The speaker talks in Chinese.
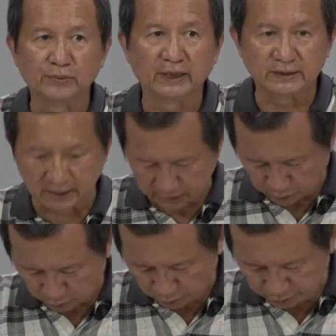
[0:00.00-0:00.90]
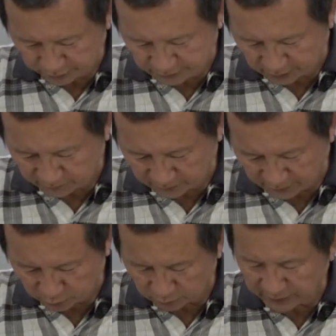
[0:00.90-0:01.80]
面上，螺旋桨放
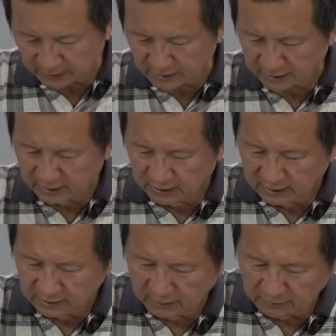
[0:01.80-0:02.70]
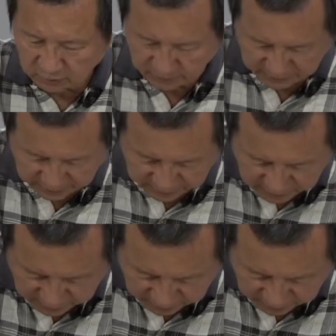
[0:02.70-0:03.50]
在桌面上，然后呢，我们轻轻的